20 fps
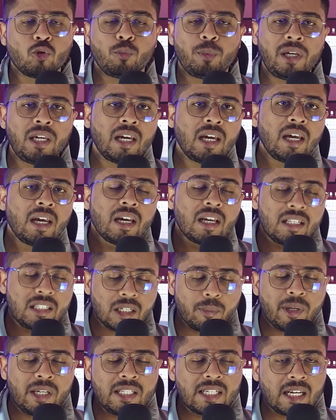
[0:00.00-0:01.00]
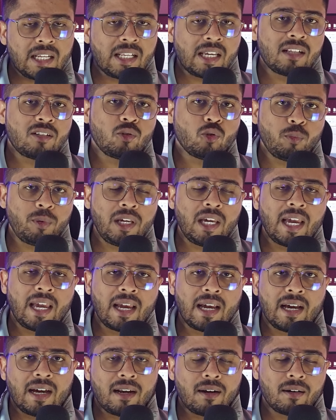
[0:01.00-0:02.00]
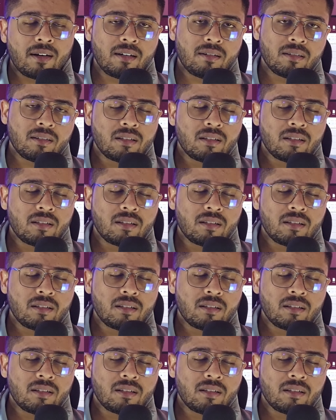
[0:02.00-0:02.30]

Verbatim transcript: जो भी जमीन जायदाद जो भी है घर